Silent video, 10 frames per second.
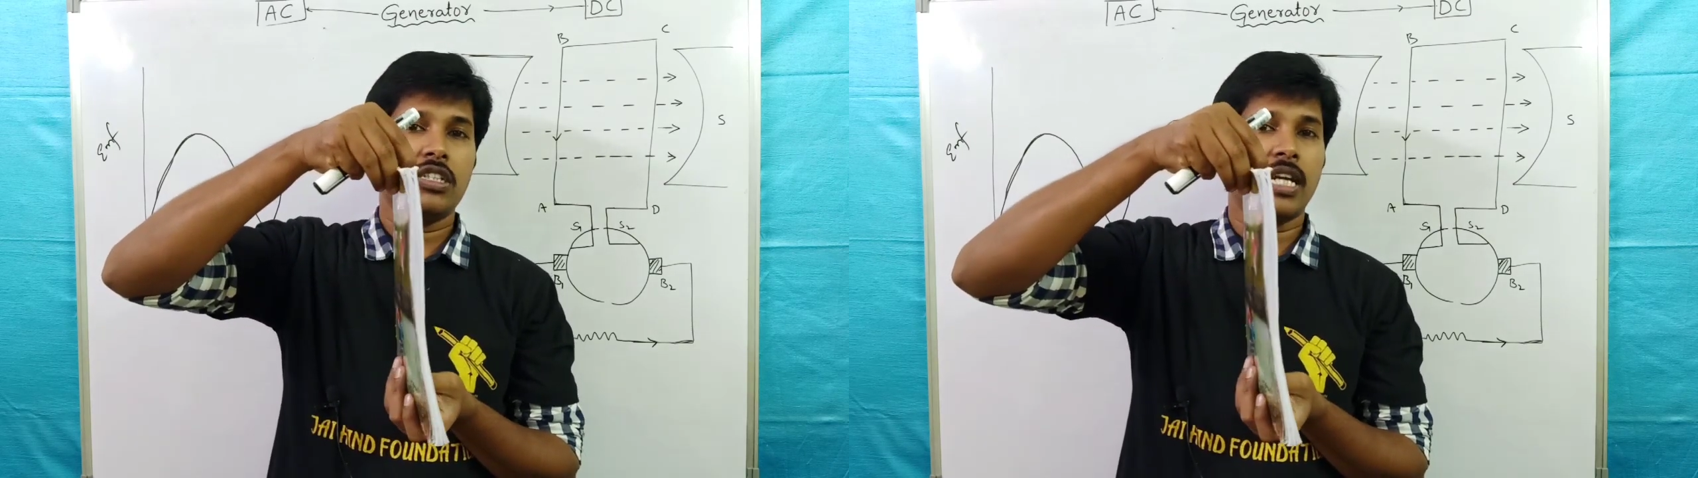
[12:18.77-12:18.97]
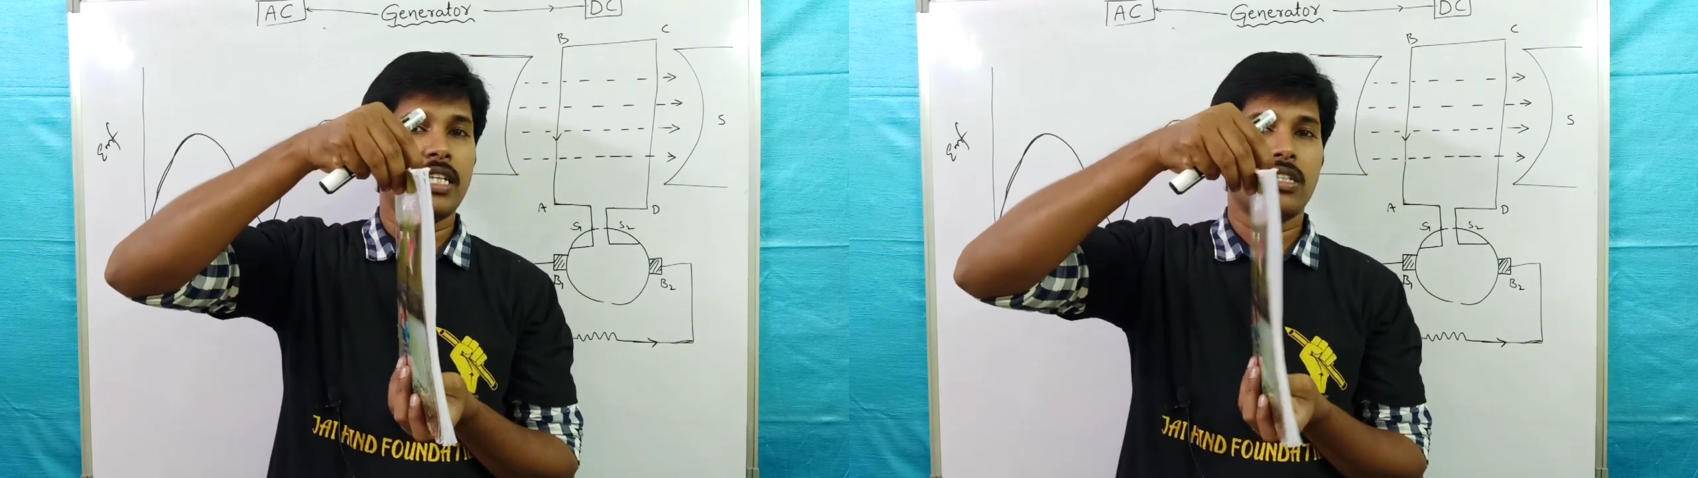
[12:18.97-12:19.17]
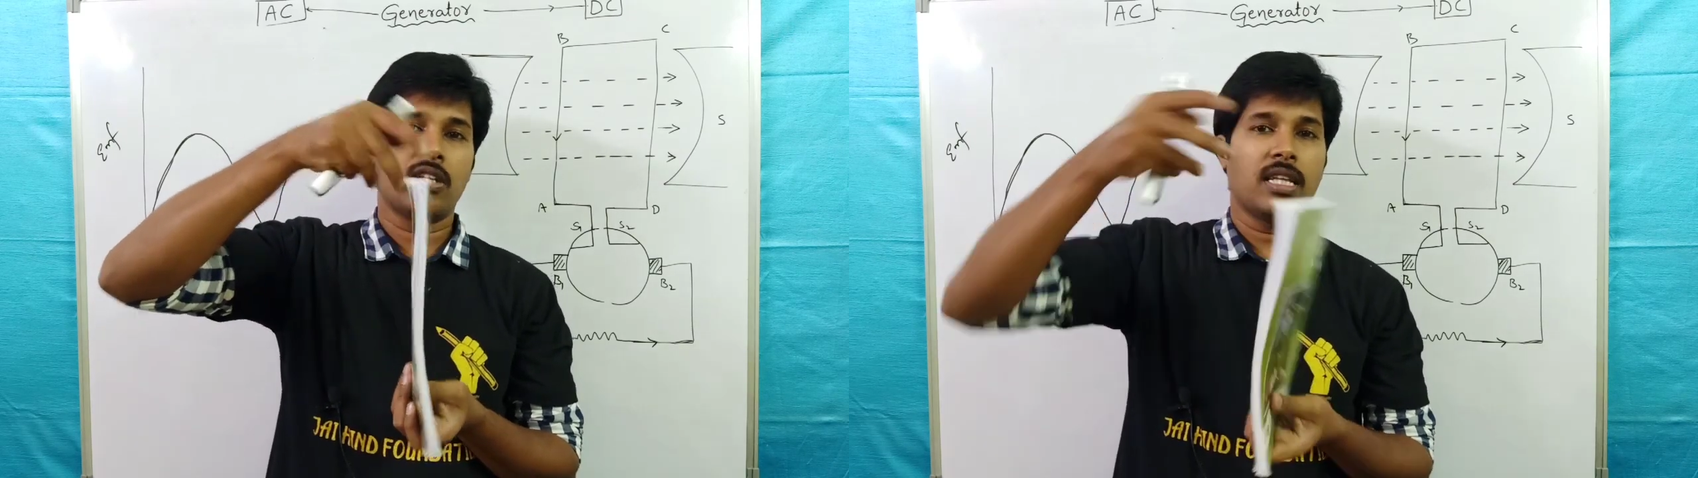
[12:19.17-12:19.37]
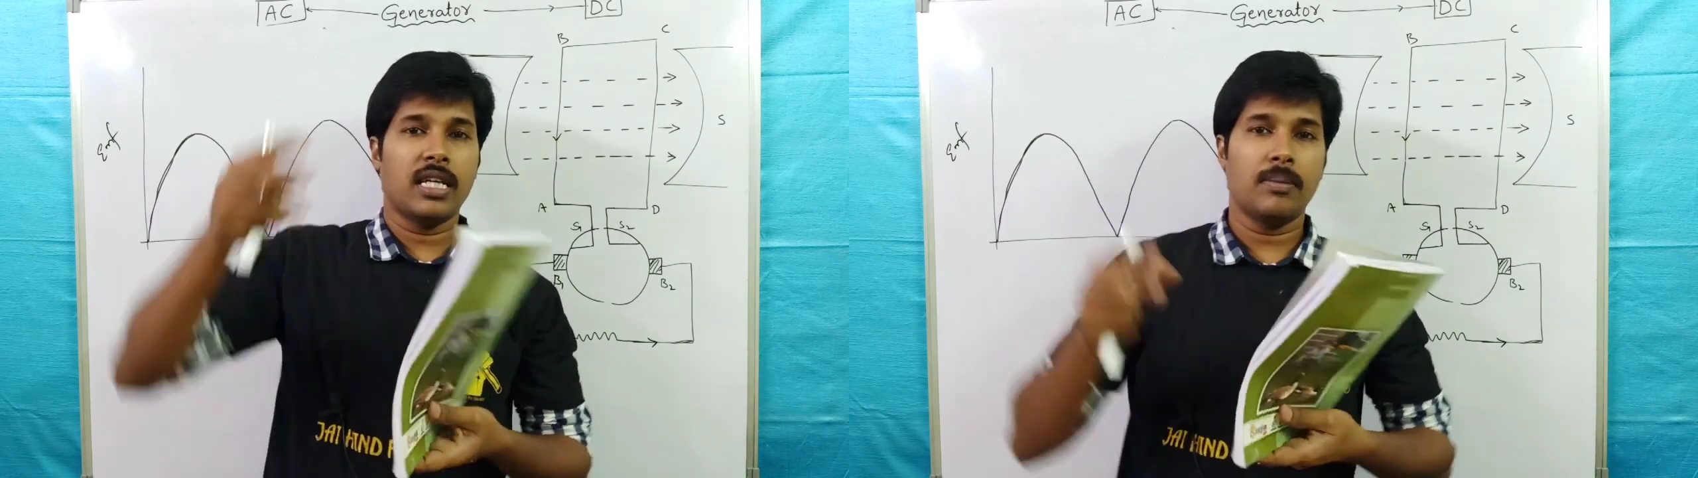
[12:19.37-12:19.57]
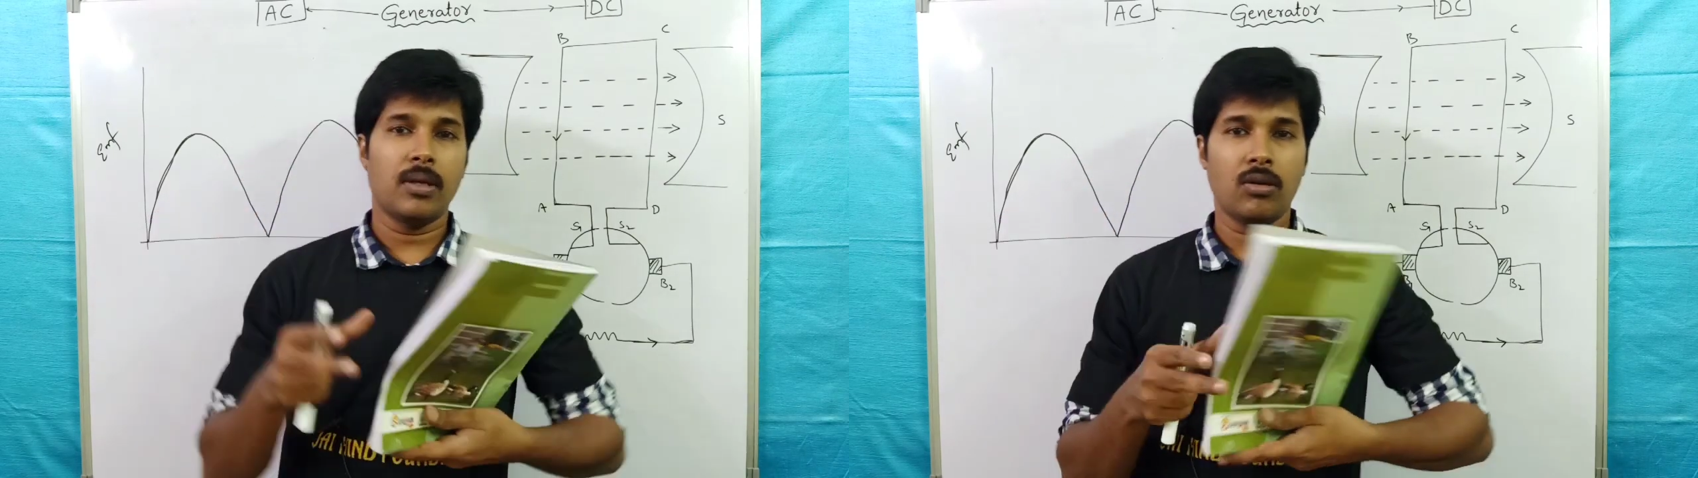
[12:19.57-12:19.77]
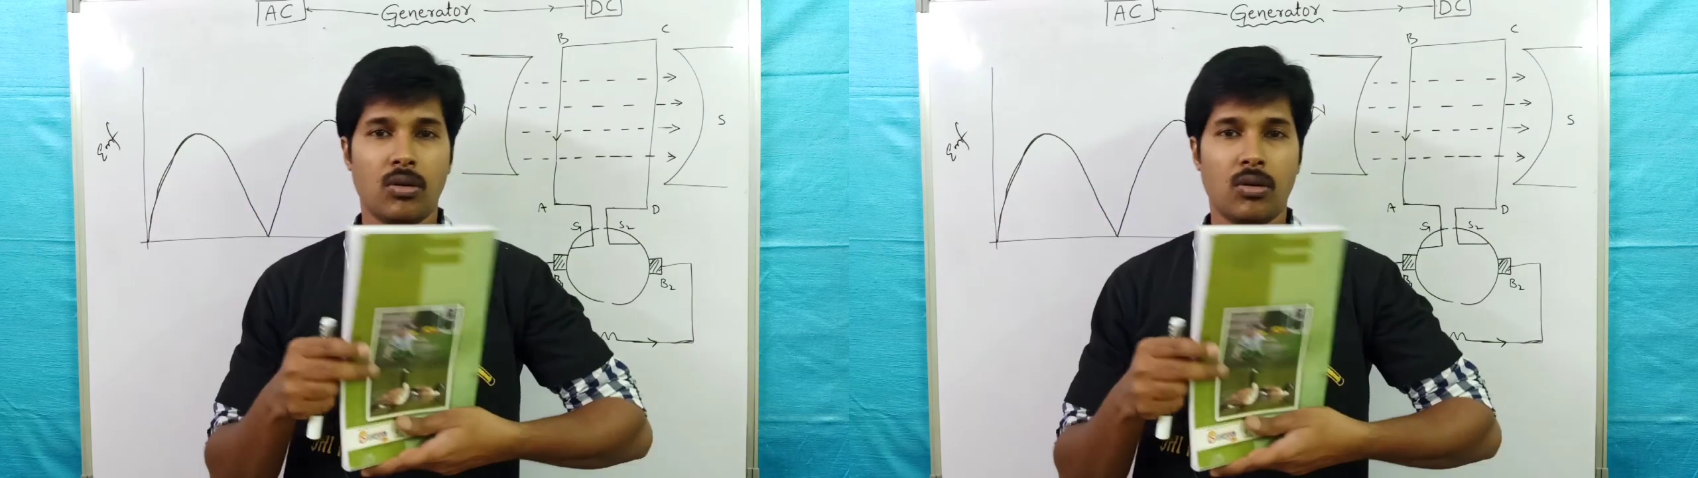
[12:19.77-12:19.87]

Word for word: స్టార్ట్ చేసాం అంతే కదా మనం